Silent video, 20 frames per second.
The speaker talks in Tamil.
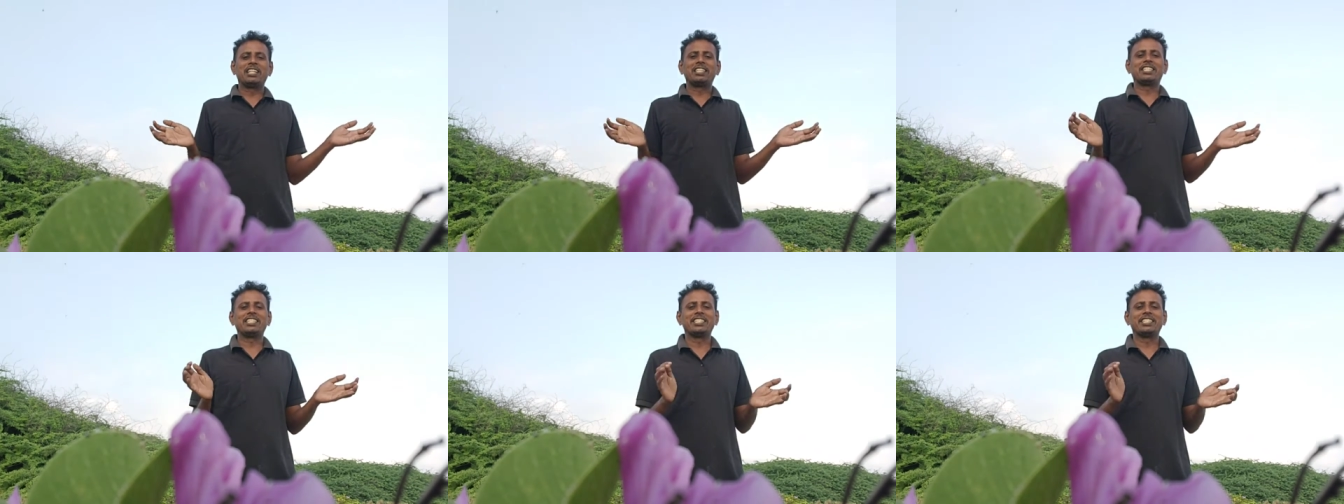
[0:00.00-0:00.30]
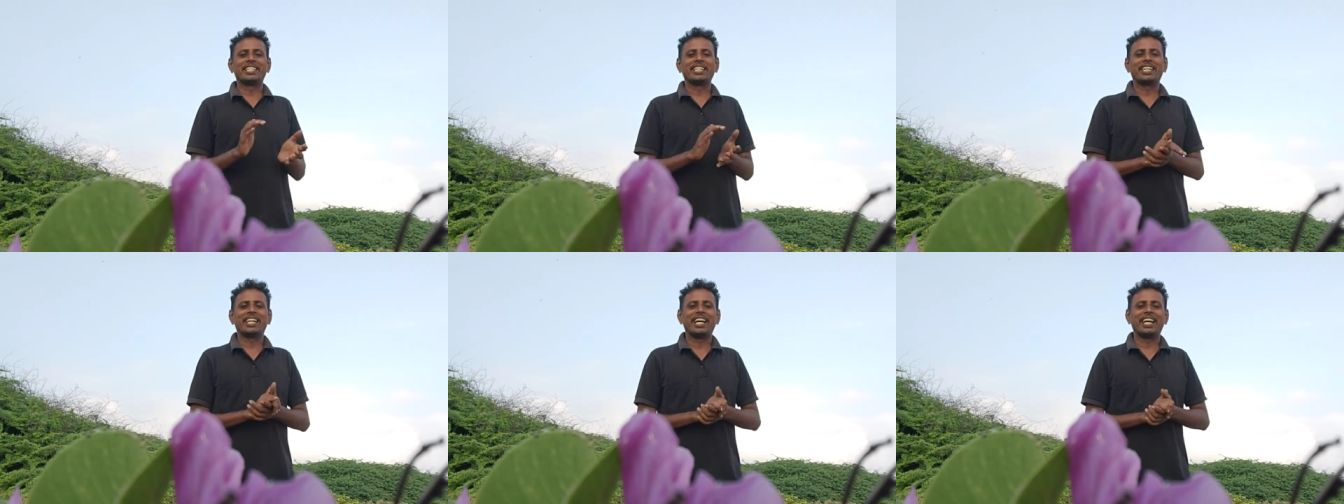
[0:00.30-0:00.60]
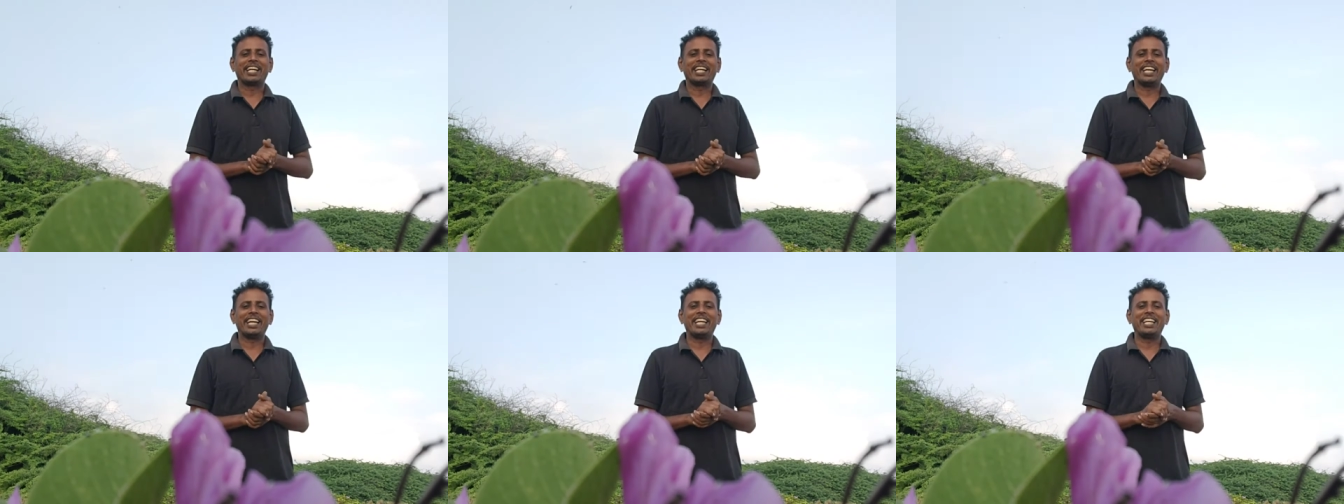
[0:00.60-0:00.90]

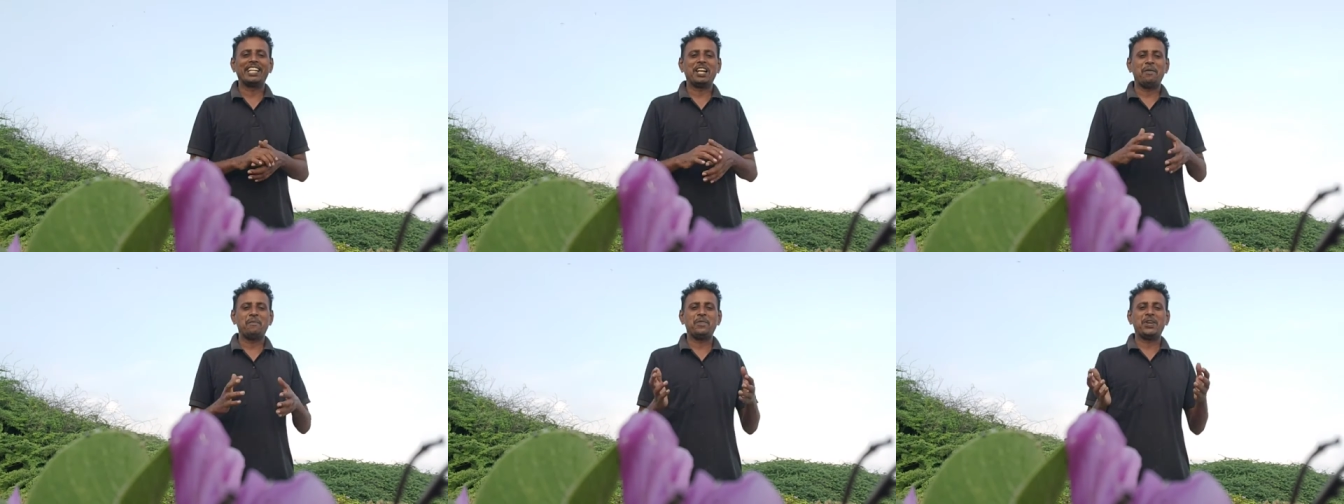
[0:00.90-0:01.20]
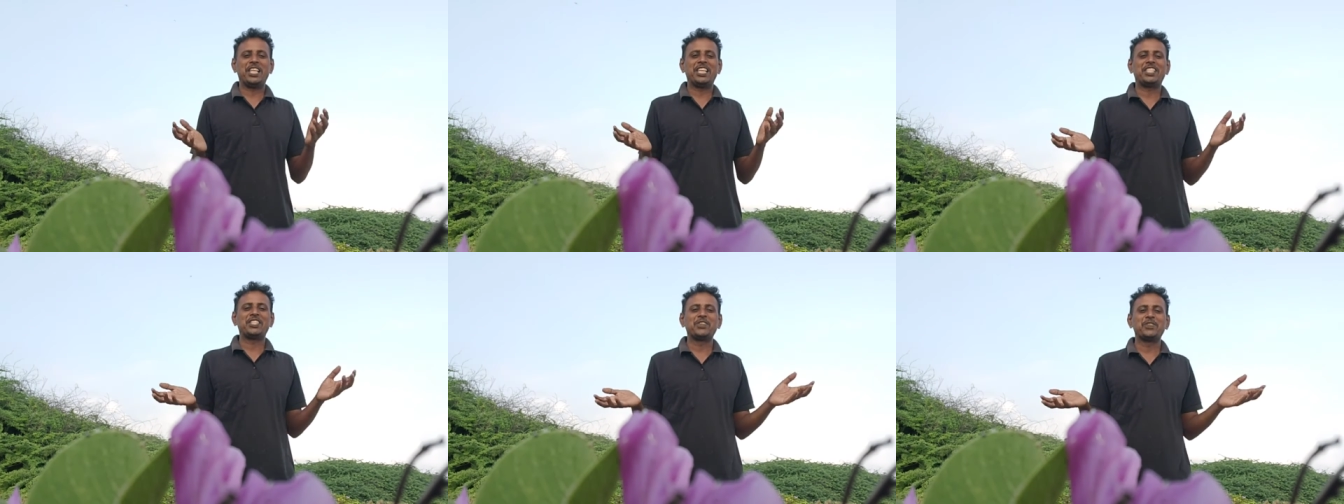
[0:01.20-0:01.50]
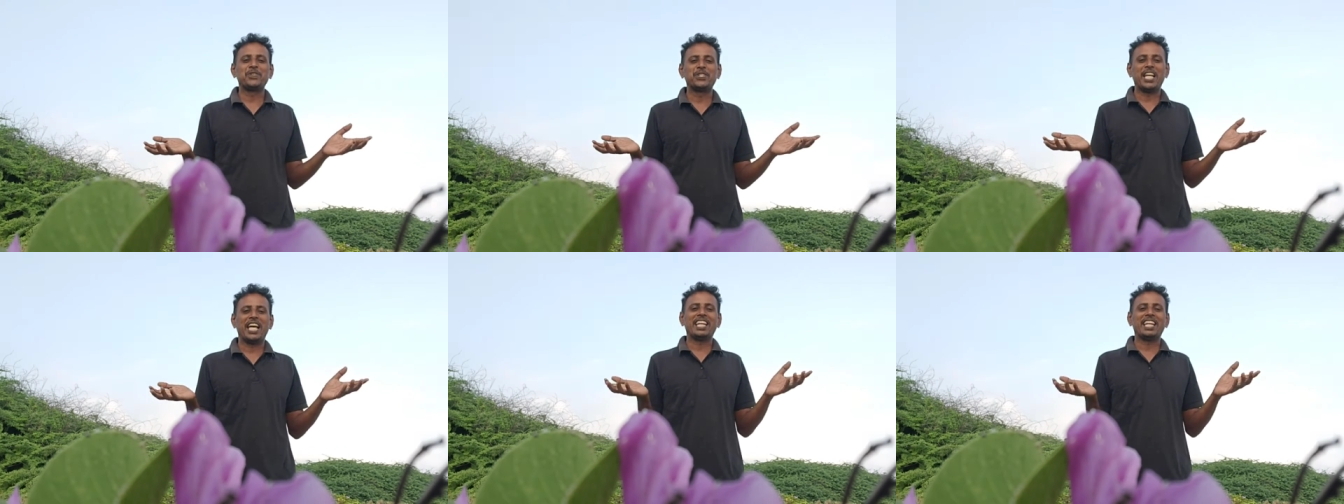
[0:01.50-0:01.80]
சிரிச்சிருந்துருக்குறாங்க நம்மளே இது
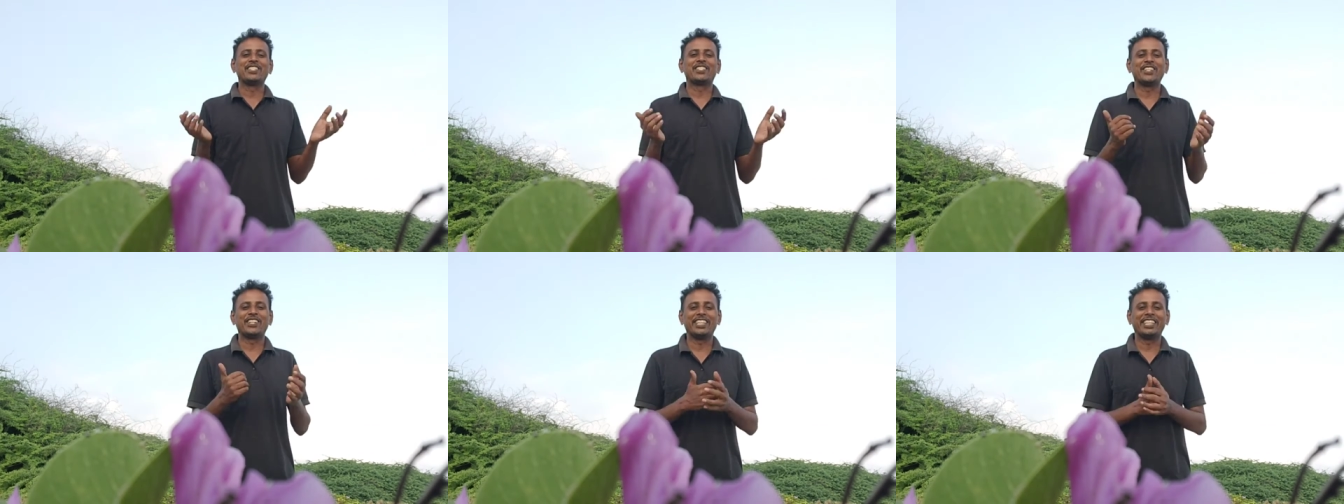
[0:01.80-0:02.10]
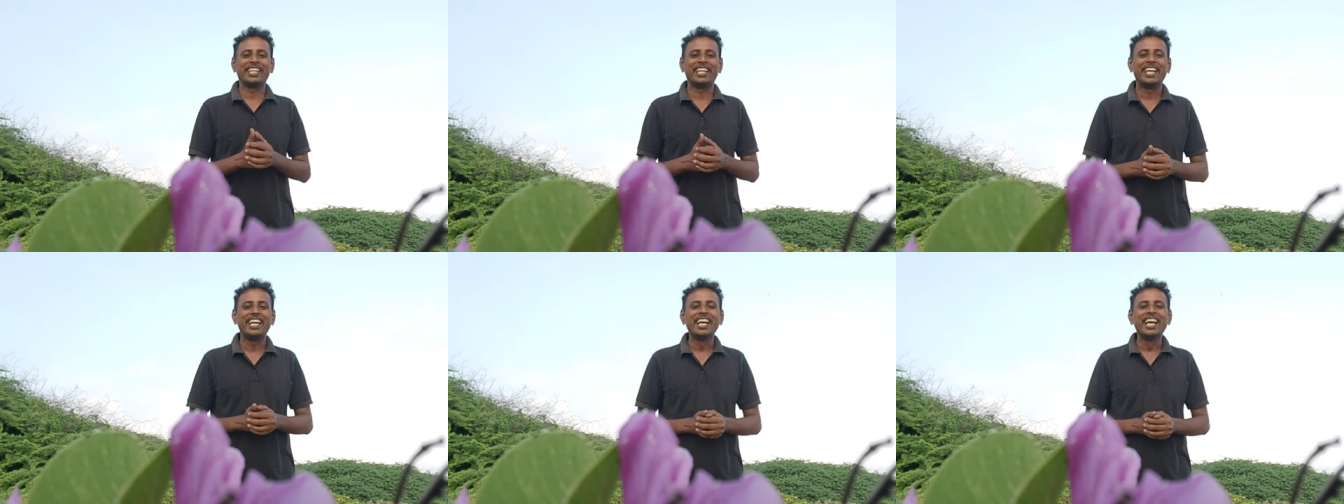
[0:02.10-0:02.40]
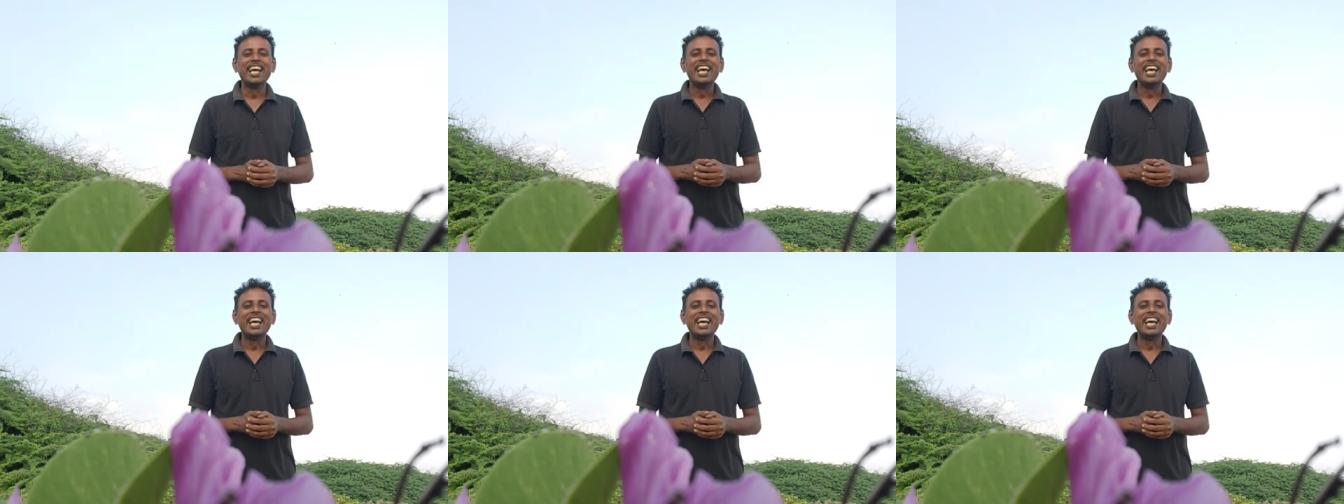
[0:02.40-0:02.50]
ஊதாரின்னு சொல்லுது